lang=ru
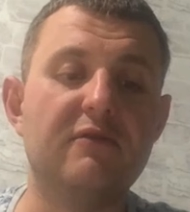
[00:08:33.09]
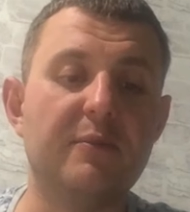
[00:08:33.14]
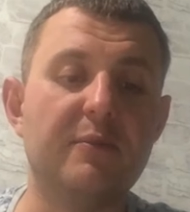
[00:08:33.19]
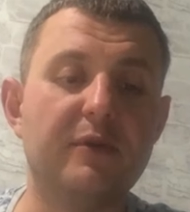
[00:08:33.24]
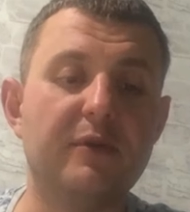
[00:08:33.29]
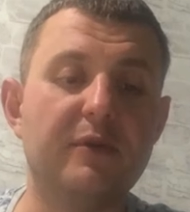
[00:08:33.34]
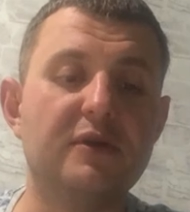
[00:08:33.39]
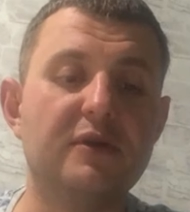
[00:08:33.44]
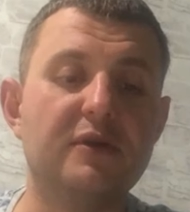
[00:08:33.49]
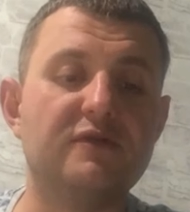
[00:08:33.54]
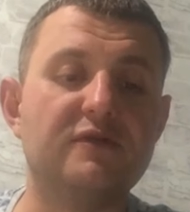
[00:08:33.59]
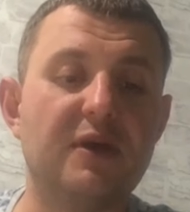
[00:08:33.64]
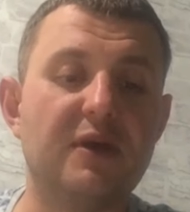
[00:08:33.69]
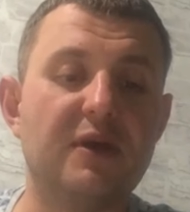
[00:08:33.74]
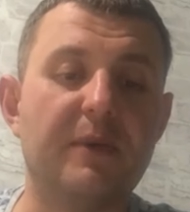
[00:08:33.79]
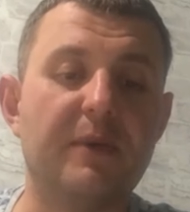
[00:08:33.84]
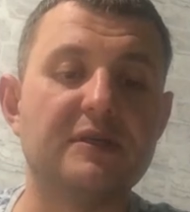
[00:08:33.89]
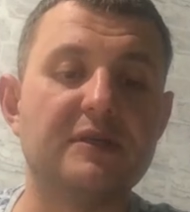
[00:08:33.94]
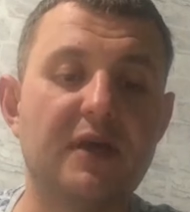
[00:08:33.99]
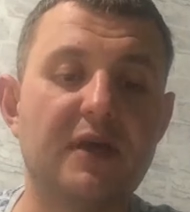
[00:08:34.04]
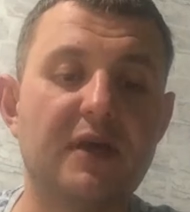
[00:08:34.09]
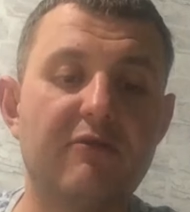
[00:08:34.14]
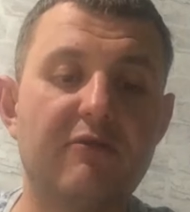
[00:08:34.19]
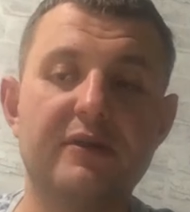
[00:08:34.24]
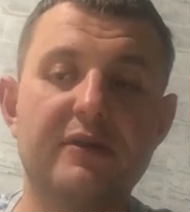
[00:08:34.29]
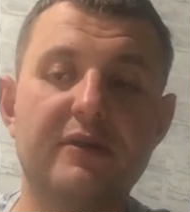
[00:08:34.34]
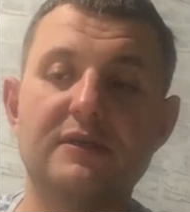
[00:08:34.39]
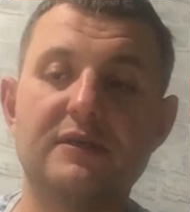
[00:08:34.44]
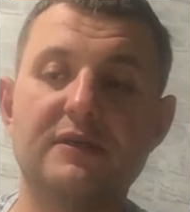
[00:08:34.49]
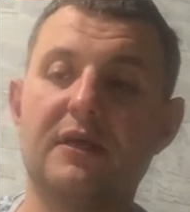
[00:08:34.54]
выполнить все
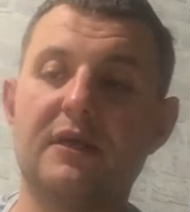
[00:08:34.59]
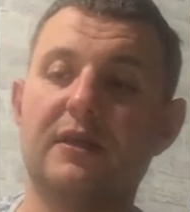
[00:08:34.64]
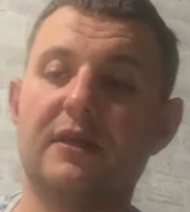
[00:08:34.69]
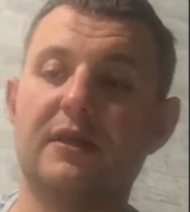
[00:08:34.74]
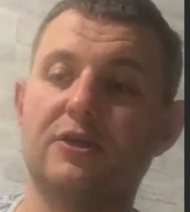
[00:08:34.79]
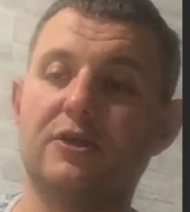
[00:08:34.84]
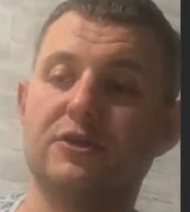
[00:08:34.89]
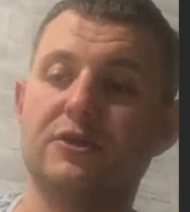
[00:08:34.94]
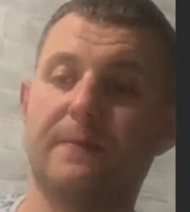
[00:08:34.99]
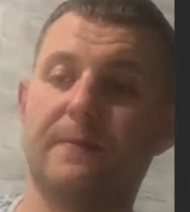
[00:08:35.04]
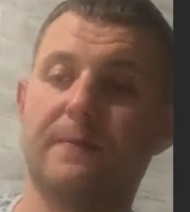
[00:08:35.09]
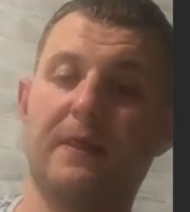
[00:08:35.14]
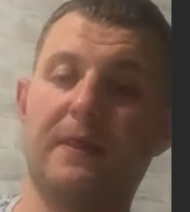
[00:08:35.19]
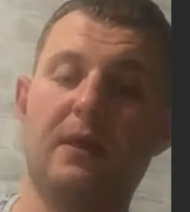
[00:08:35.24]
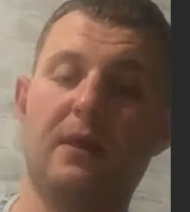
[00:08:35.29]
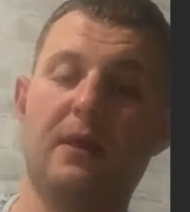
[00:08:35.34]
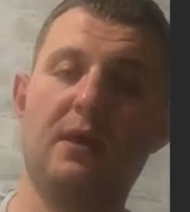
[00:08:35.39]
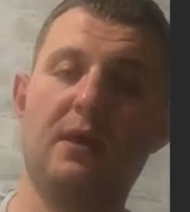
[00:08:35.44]
поставленные задачи.